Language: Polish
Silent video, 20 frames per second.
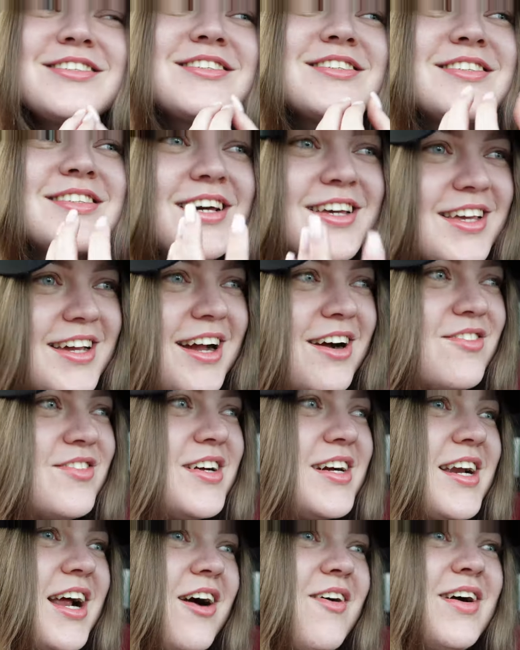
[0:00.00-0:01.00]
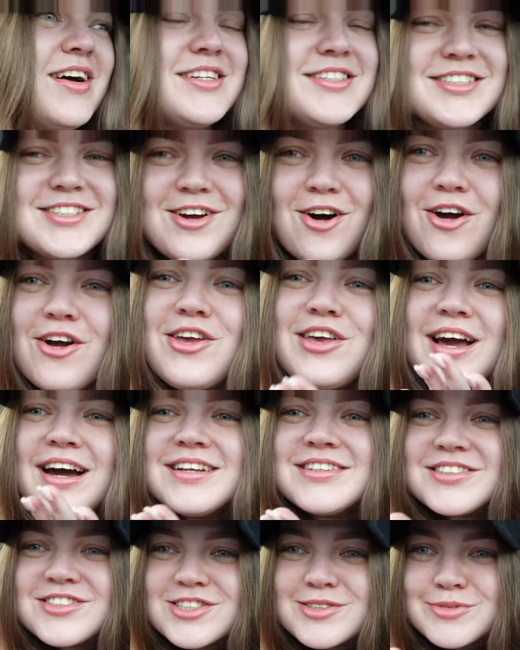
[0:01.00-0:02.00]
Jeszcze ta Iga wygrała, jeszcze i
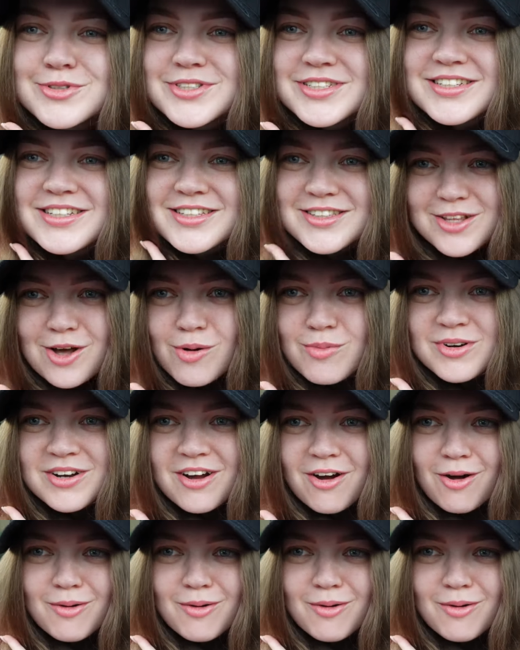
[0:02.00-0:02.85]
Andrzej zrobił taki dobry